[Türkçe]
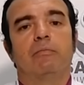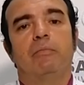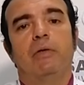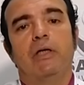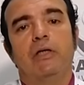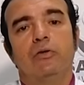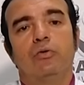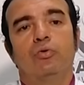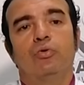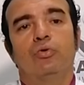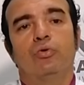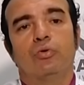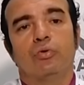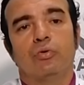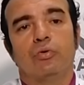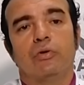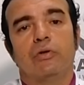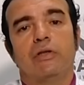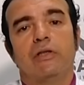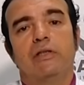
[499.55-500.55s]

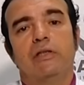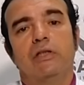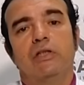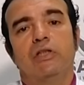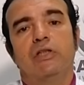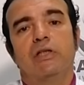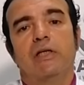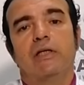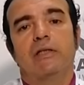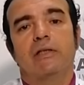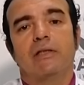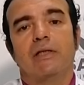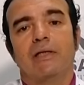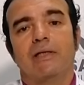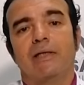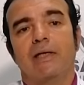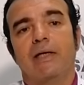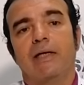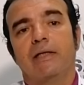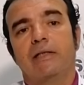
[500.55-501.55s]
menisküsün dizin içerisinde
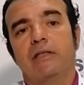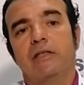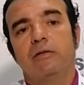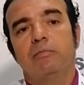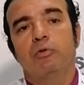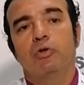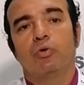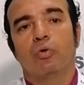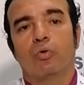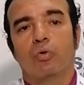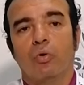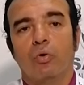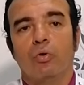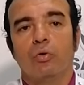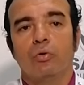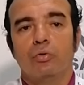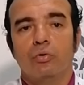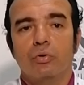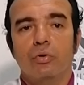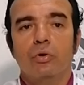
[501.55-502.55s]
gereksiz bir doku
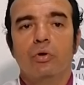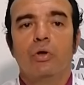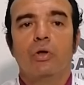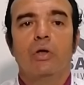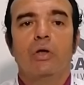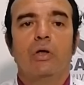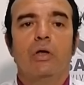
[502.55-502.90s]
olduğu